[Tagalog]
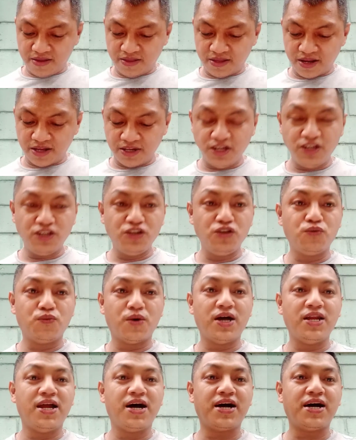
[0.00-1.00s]

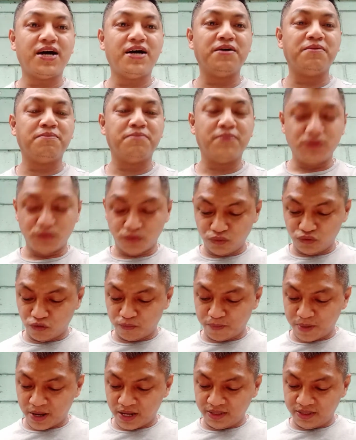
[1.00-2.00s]
naniniwala kang
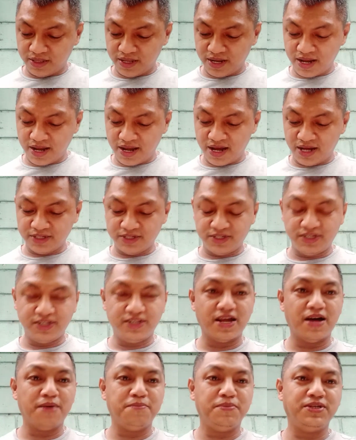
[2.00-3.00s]
matutupad ang
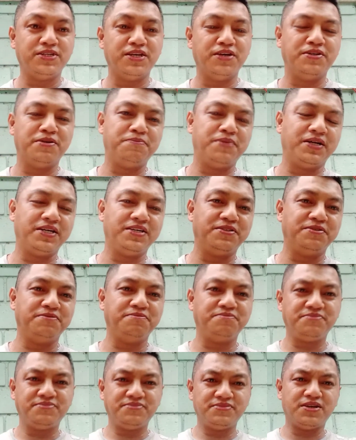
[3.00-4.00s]
sinabi sa iyo ng Panginoon.
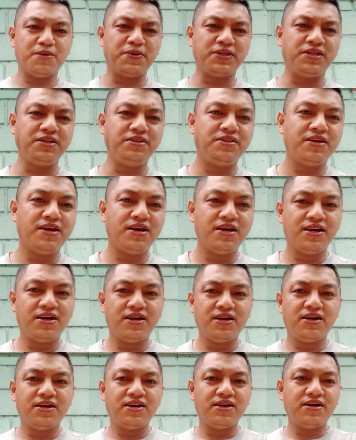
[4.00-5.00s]
Kapatid,
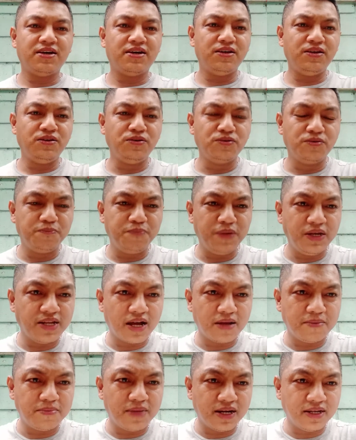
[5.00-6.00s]
yung
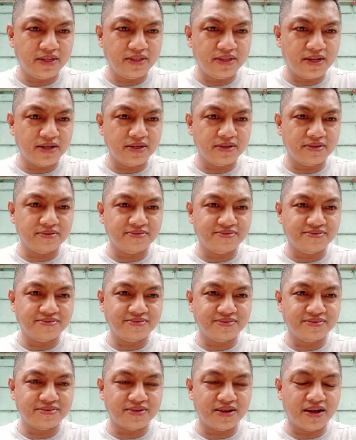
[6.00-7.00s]
pinakamagandang
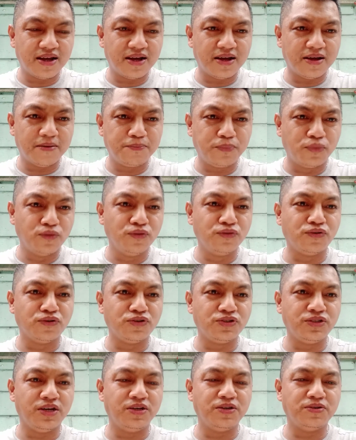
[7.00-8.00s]
uh,
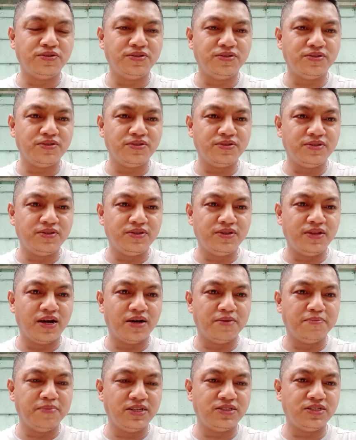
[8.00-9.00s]
puntos ngayon
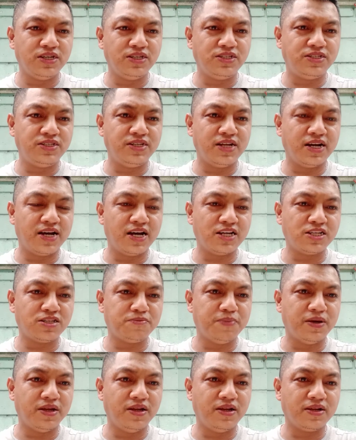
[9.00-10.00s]
ng message ng
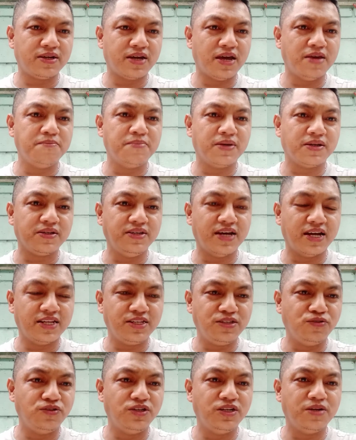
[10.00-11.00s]
gospel kay Maria
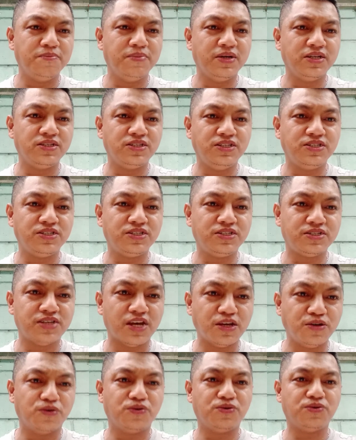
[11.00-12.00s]
at yun din ang message
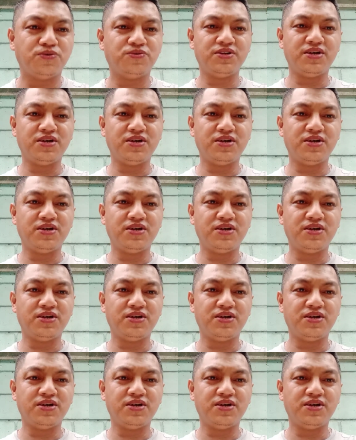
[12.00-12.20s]
sa iyo